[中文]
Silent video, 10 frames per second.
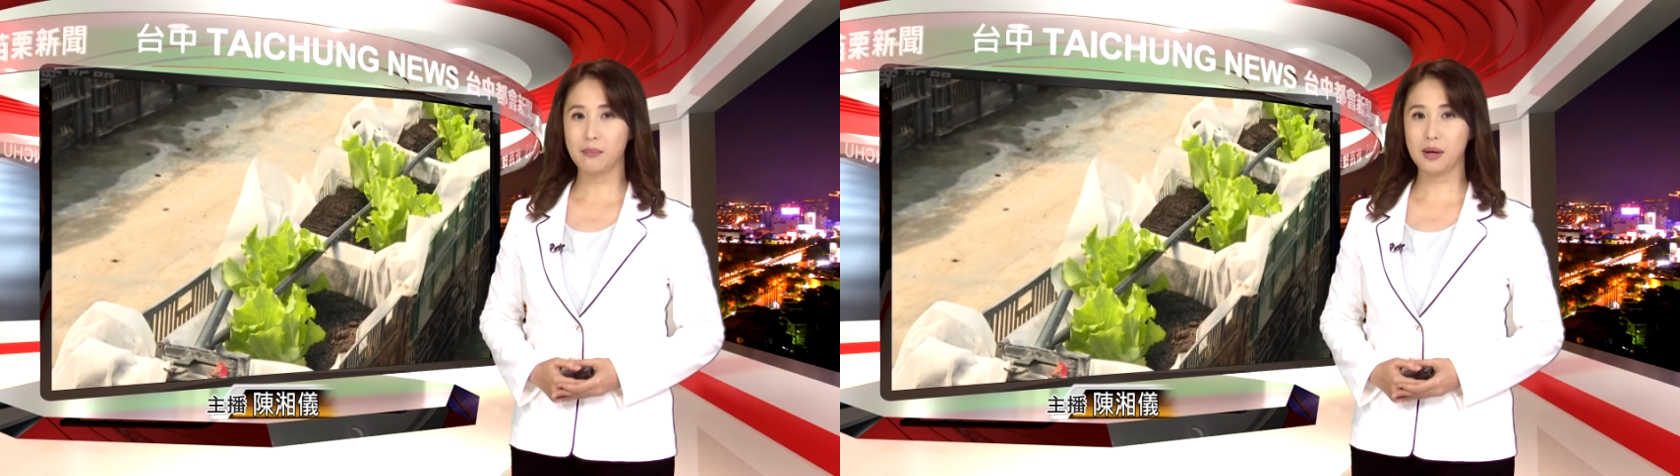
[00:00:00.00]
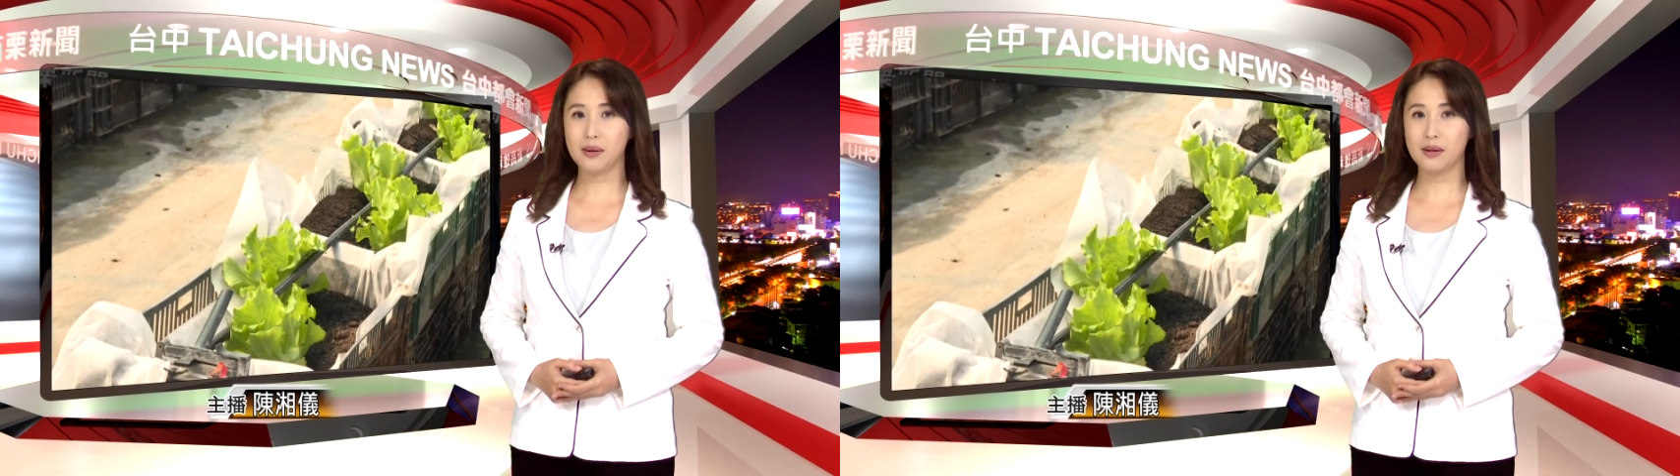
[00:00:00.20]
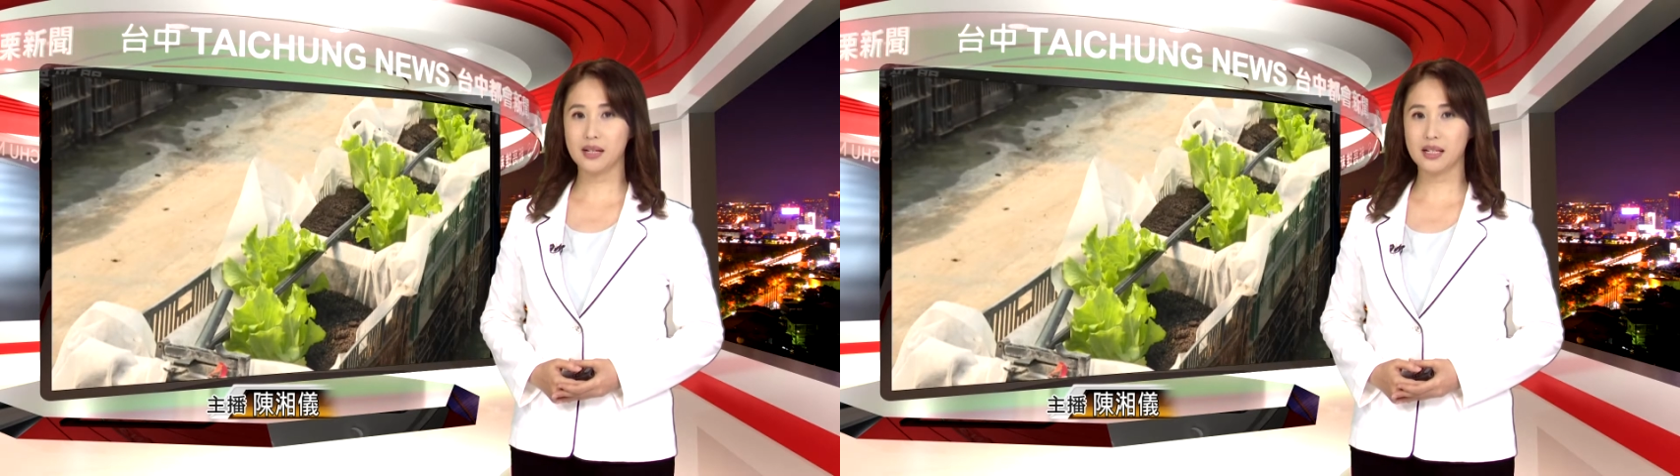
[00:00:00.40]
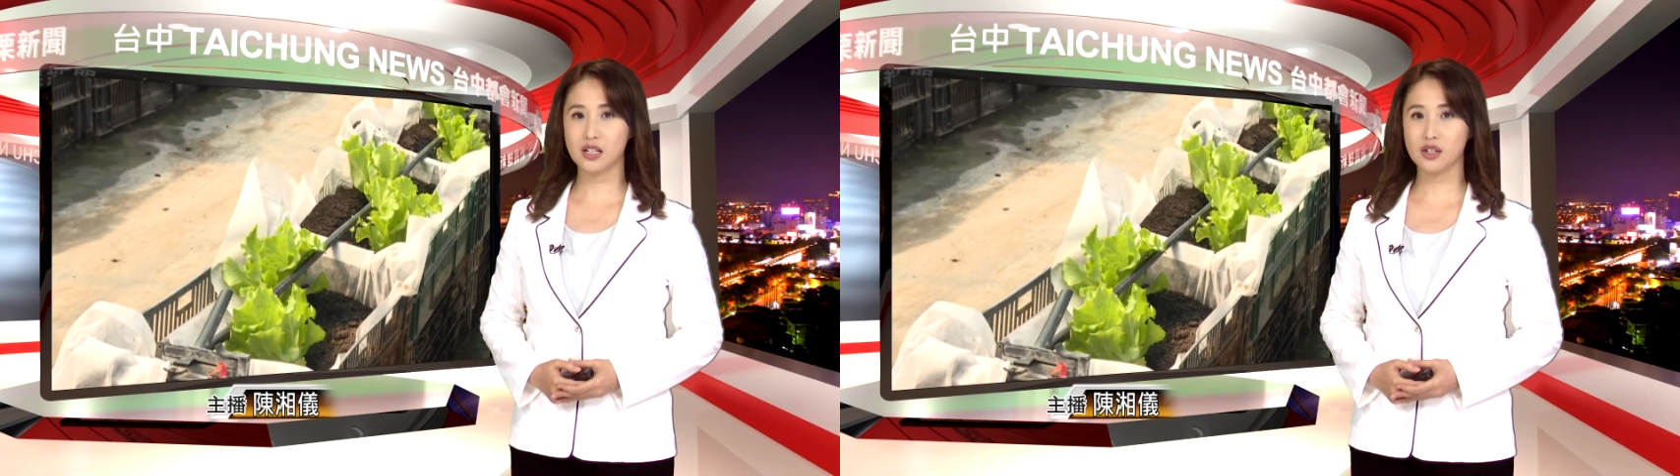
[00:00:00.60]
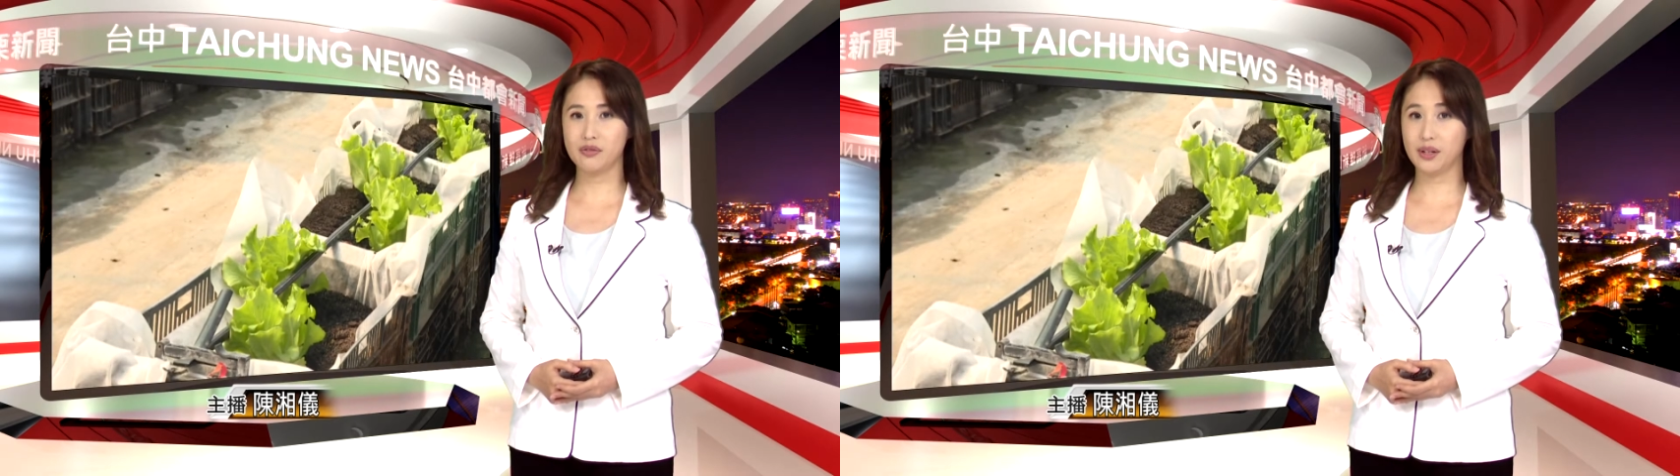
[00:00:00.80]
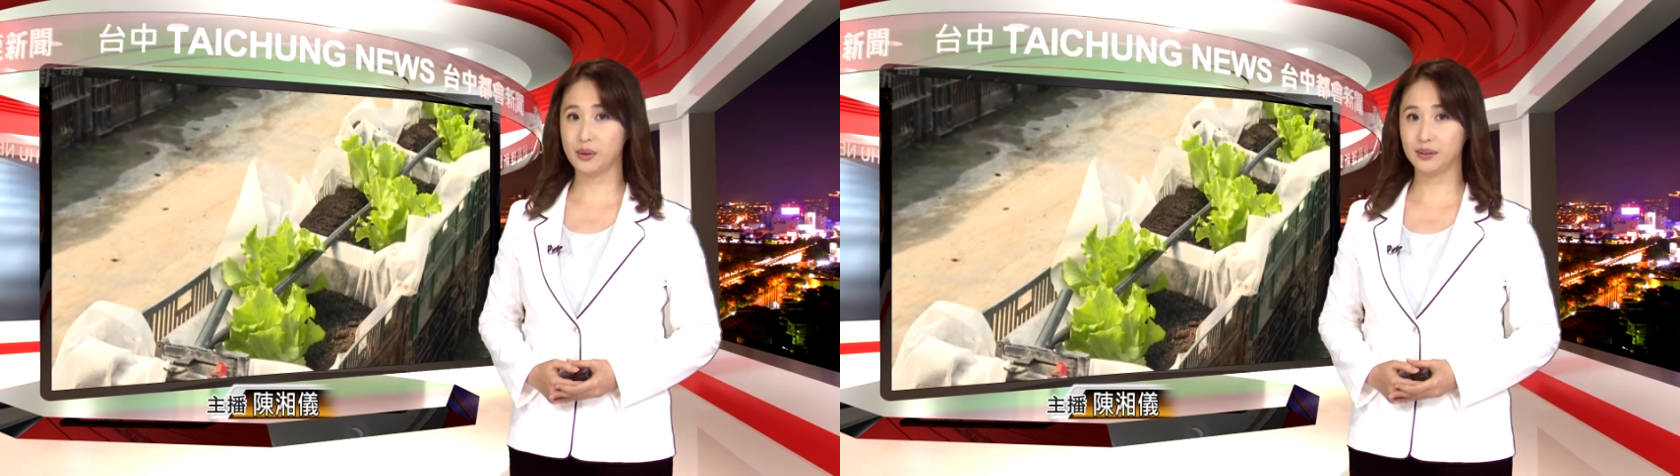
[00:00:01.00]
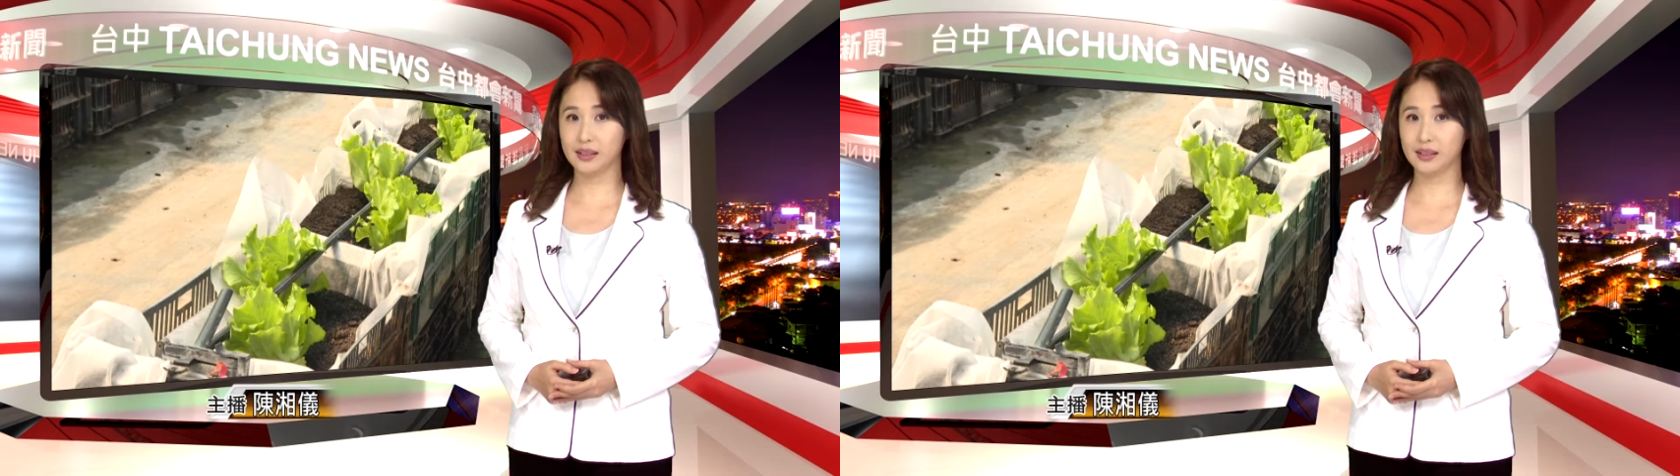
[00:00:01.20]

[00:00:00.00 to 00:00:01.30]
包括了像是粉红